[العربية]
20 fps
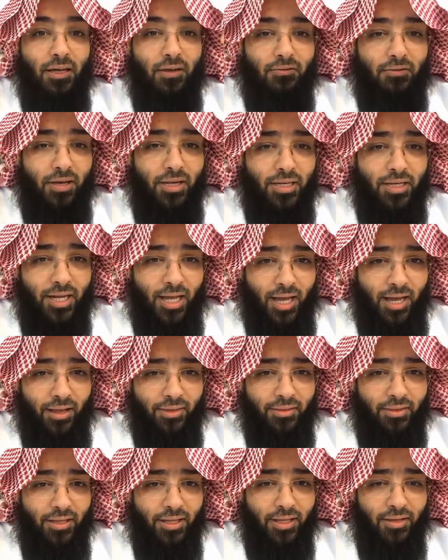فإن
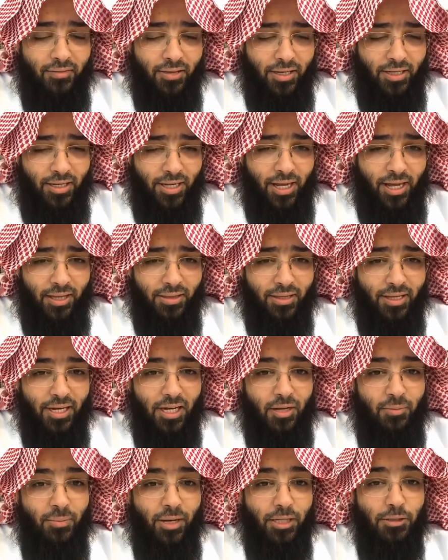هذه فإن هذه
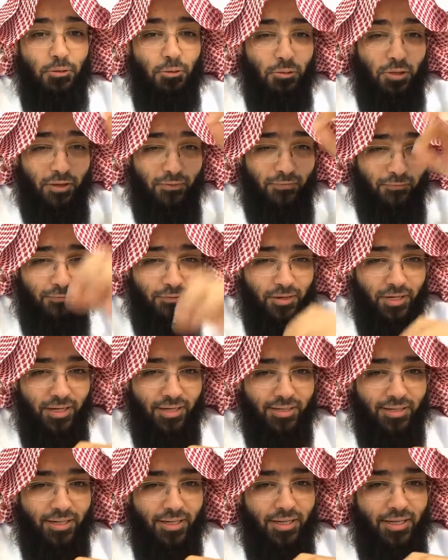الأعمال تكفر
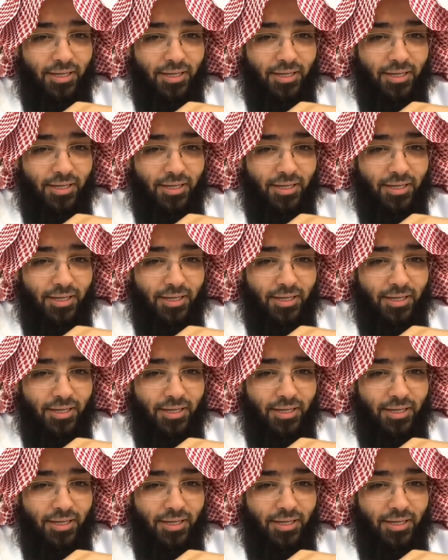